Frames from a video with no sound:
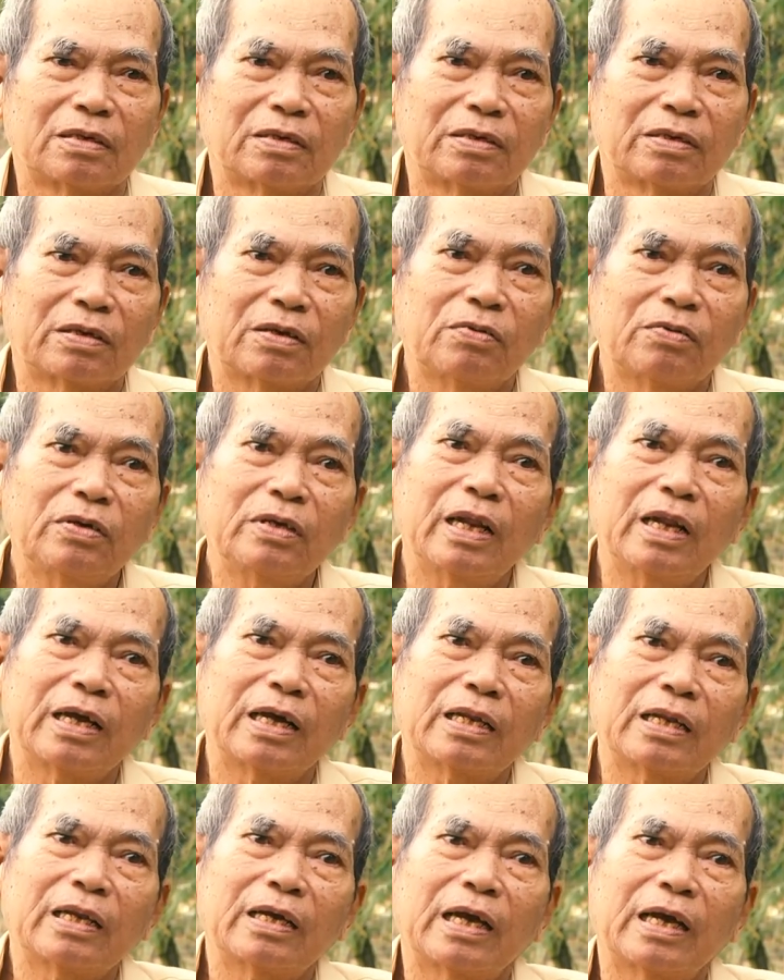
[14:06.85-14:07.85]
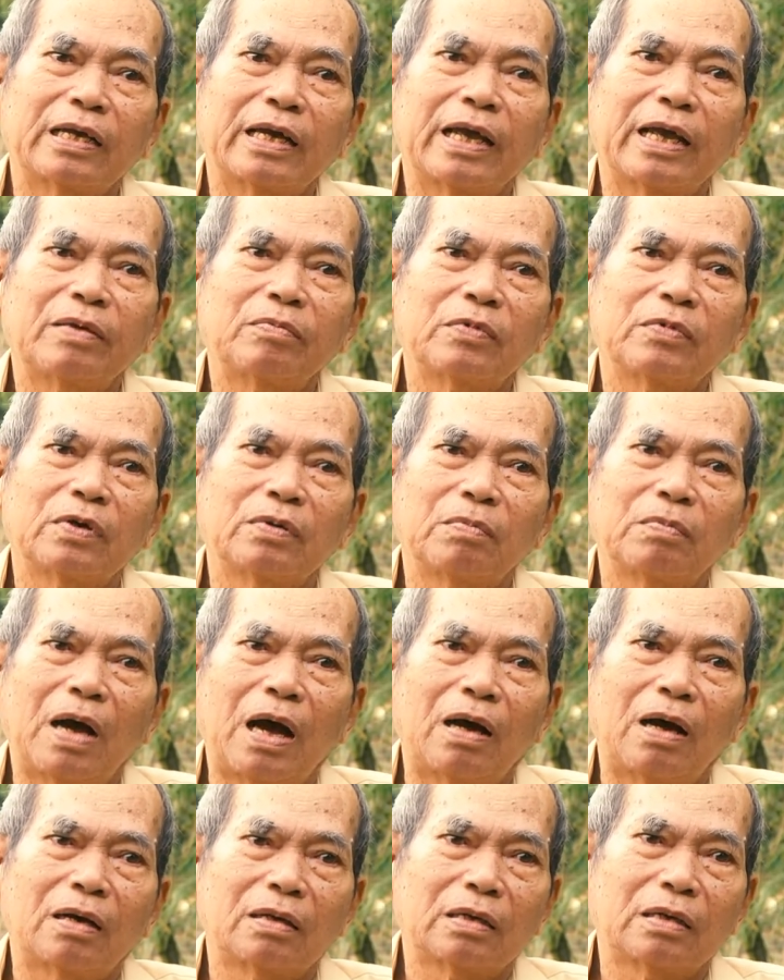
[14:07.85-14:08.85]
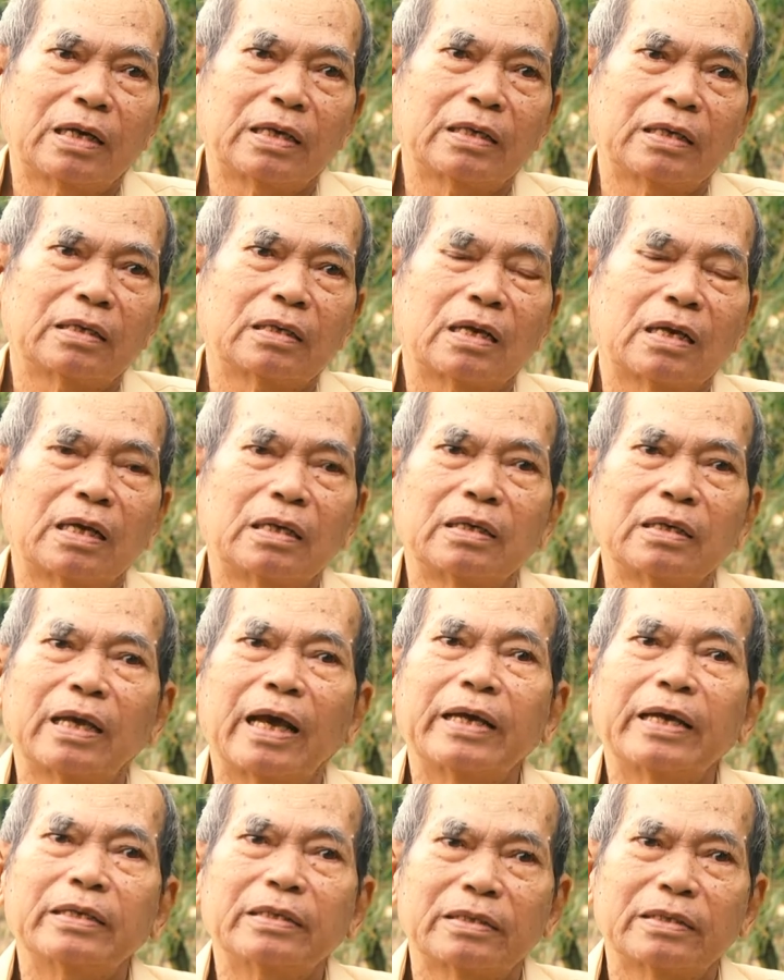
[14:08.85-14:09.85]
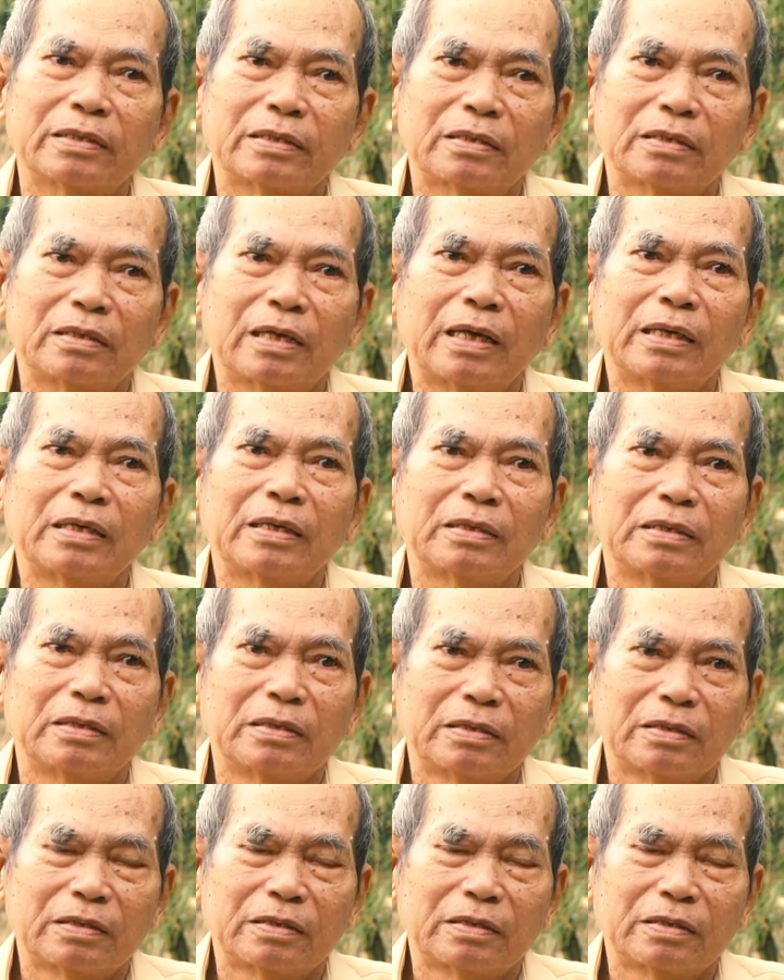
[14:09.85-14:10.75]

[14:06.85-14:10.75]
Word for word: rồi túi lại là anh em vừa bò đây đây hay đây